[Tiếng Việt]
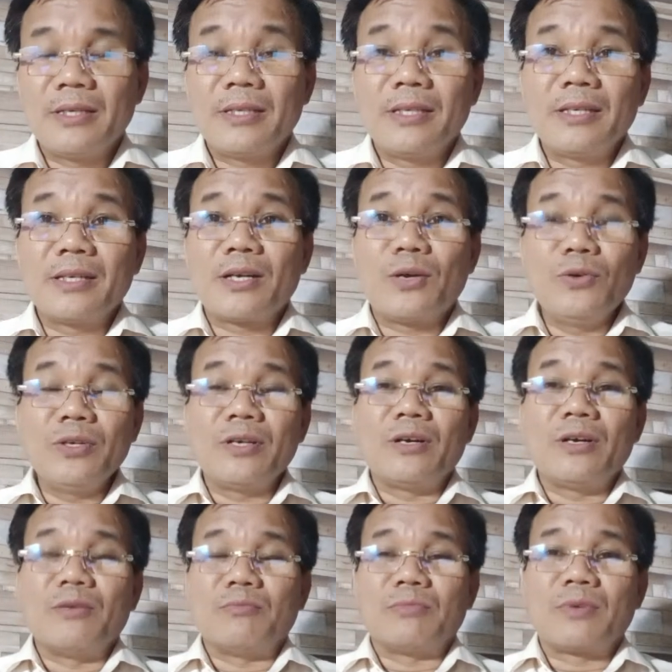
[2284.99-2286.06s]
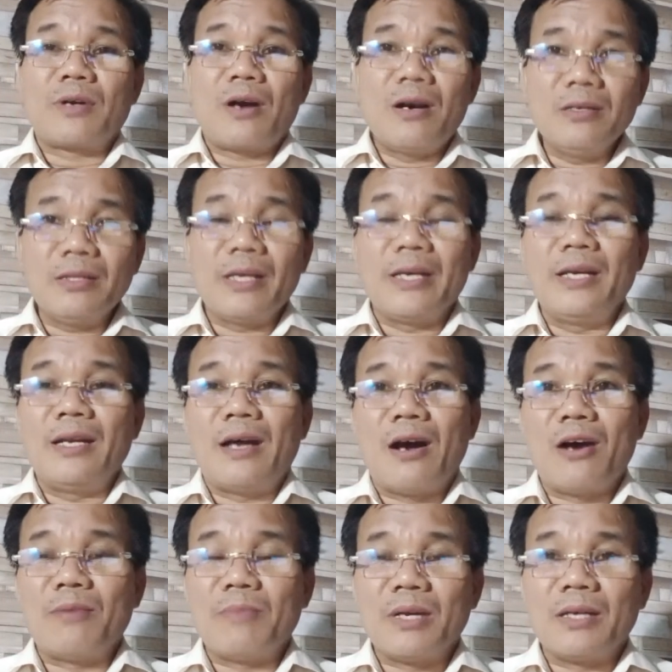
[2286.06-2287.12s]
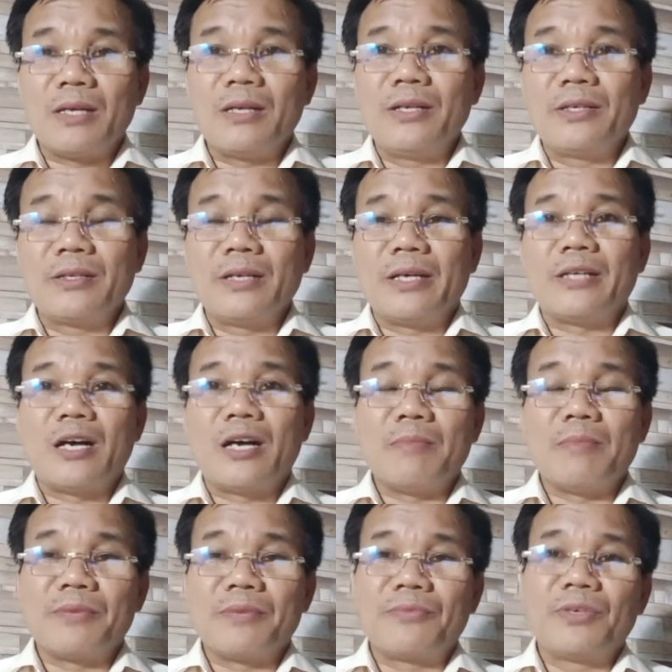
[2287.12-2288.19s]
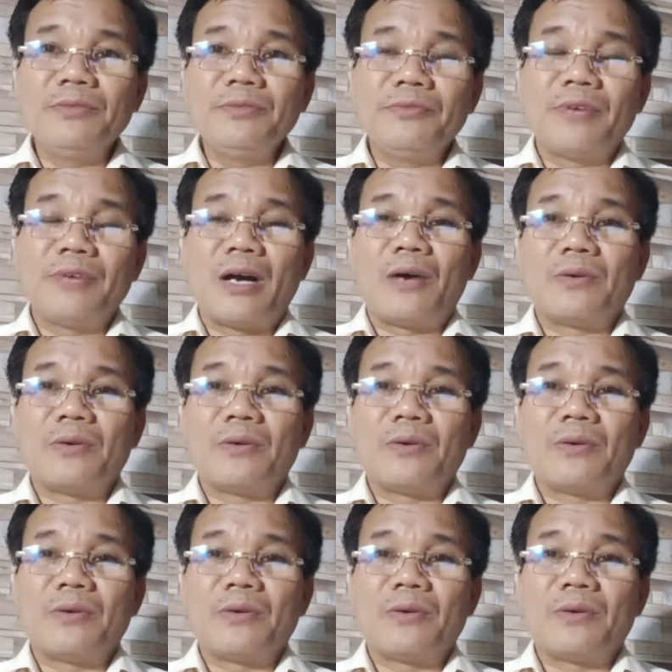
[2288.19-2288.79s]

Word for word: Nhưng cuối cùng có thể là họ bị liên lụy, họ bị vướng vào.